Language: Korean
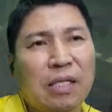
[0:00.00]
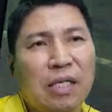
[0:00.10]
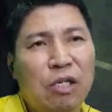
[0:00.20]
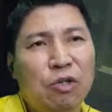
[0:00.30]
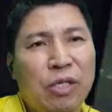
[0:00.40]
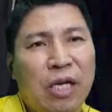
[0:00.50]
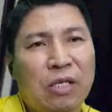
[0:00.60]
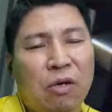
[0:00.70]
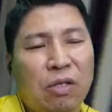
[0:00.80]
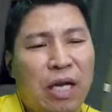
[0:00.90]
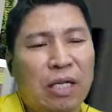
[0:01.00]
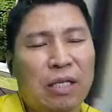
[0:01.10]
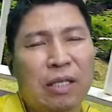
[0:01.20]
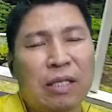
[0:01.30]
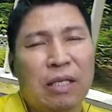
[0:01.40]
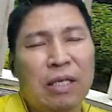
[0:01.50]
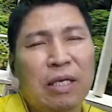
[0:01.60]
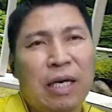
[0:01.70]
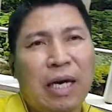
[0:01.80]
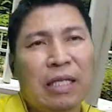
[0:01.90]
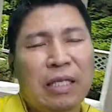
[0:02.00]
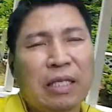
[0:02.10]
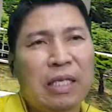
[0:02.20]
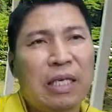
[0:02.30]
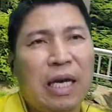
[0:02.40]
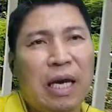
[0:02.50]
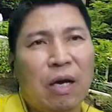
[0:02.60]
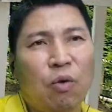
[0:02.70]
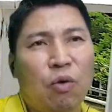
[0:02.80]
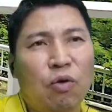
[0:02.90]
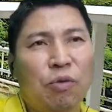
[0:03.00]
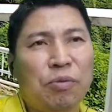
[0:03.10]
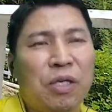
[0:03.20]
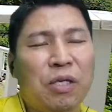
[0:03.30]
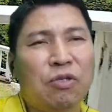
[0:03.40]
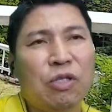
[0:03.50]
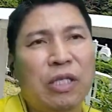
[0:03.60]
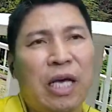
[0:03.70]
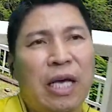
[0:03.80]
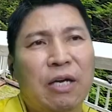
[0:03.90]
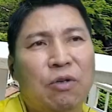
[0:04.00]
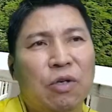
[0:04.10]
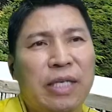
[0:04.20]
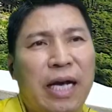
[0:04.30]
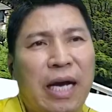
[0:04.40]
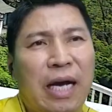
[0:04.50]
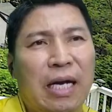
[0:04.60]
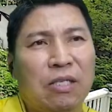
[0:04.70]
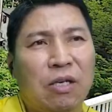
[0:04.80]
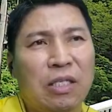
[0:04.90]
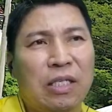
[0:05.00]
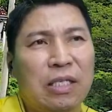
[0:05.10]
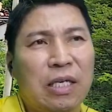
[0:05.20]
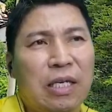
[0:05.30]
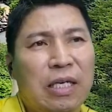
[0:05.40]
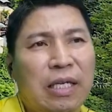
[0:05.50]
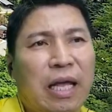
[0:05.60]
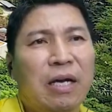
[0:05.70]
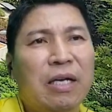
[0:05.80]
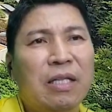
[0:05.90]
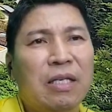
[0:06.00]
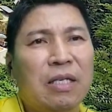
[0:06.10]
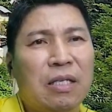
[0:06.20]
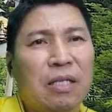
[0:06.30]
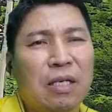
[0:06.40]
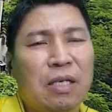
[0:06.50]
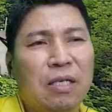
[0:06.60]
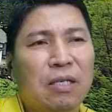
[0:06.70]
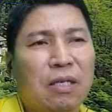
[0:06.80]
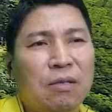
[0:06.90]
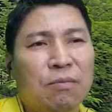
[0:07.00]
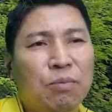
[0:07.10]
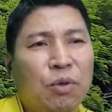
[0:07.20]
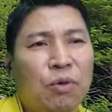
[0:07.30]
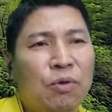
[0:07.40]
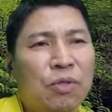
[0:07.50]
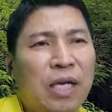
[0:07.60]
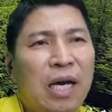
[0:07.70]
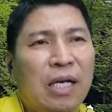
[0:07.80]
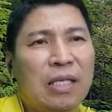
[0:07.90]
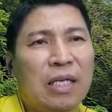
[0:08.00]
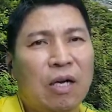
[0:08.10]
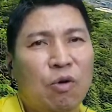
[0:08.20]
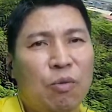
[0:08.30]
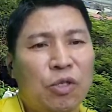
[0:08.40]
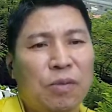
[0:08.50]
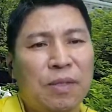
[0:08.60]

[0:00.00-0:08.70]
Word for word: 이웃의 적당한 크기의 고급 전원주택으로 잘 정리되어 있는 그런 부동산이라고 보시면